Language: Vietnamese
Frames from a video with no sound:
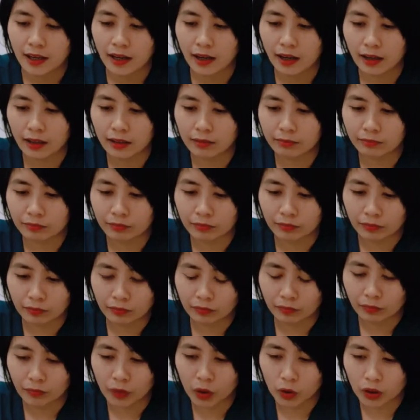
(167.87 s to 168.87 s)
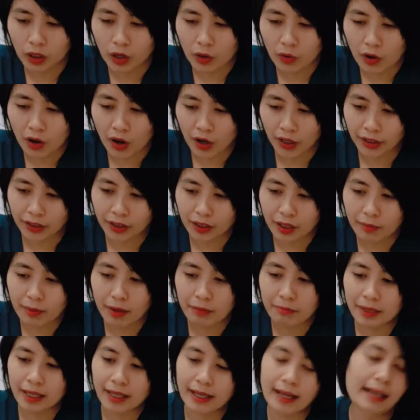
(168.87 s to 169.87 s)
um, một câu hỏi nữa
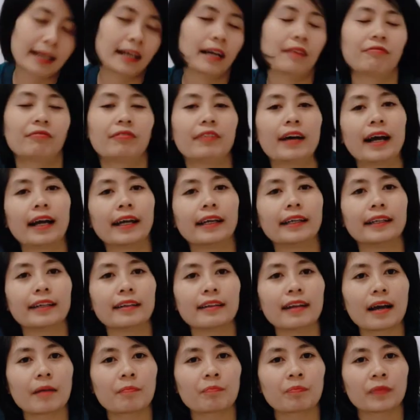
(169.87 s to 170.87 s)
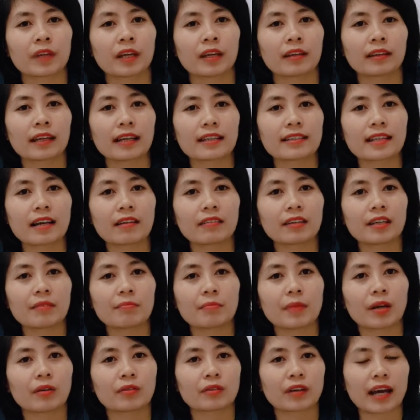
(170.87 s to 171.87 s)
mà mình hay gặp phải đấy là tại sao khi
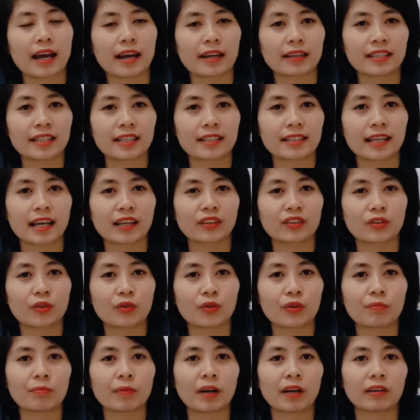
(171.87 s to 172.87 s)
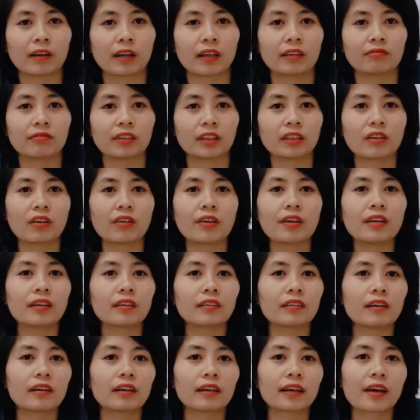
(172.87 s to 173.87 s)
mèo cái triệt sản rồi mà lại vẫn có hiện
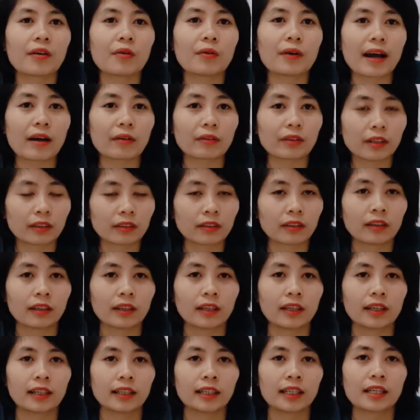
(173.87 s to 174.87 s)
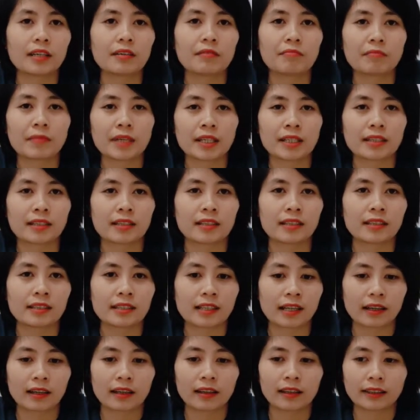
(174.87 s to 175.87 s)
tượng kêu gào đực thì mình xin
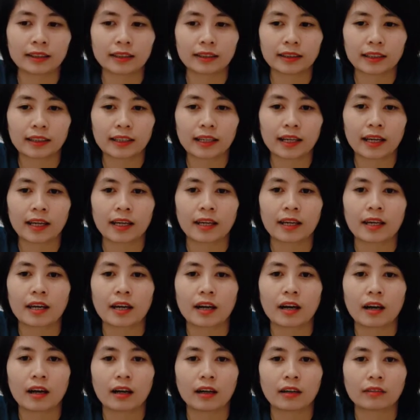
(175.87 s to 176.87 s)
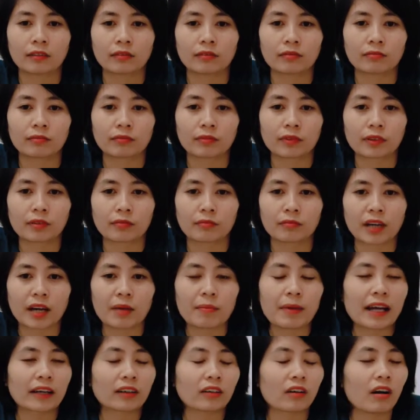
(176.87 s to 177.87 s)
trả lời như thế này uh,
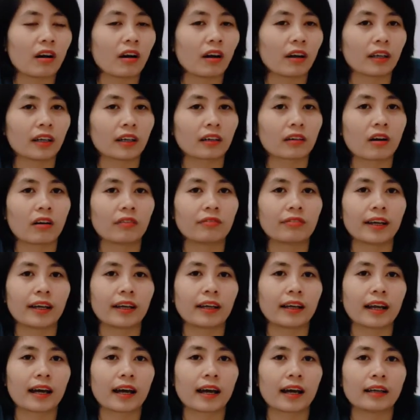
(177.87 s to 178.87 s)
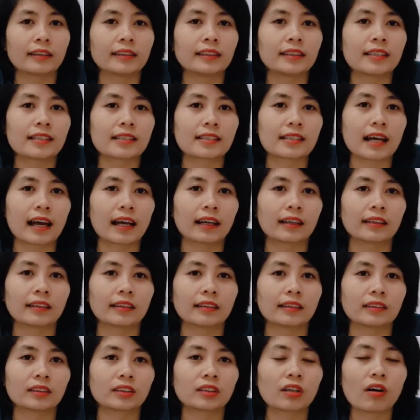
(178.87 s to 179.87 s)
các bạn có hỏi là có phải là triệt sản
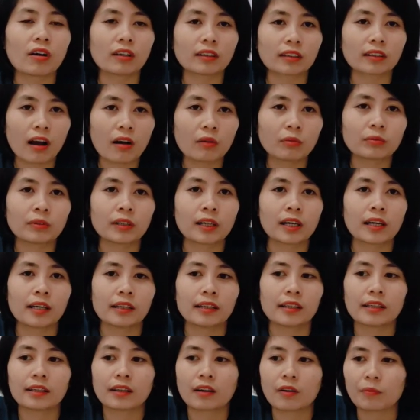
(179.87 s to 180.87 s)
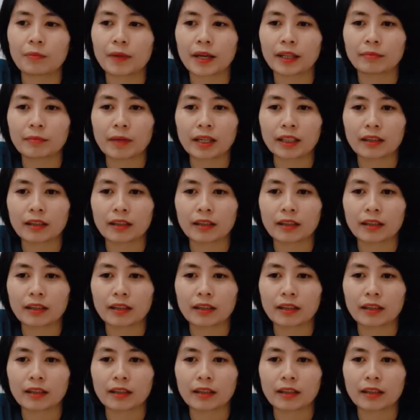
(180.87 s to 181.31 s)
sót không thì không biết bên